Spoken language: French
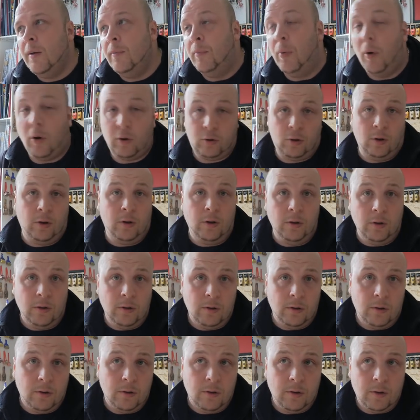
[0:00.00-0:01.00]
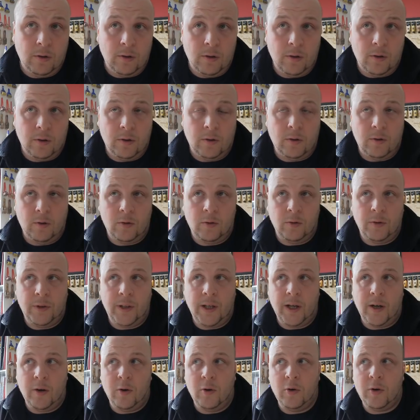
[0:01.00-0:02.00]
Pourtant, on
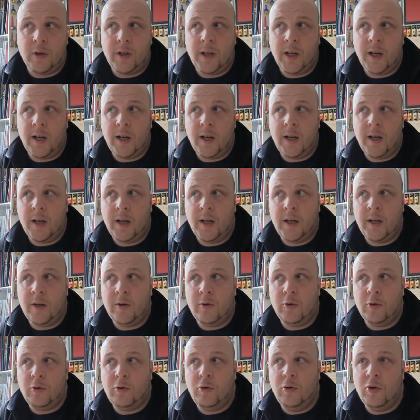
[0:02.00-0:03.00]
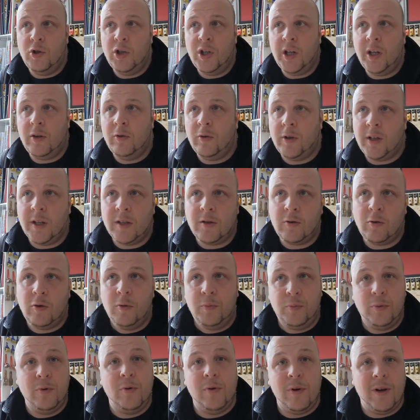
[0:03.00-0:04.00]
n'a aucun, aucune gêne, aucun
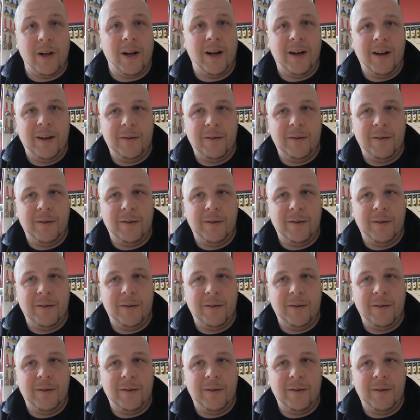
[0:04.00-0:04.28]
scrupule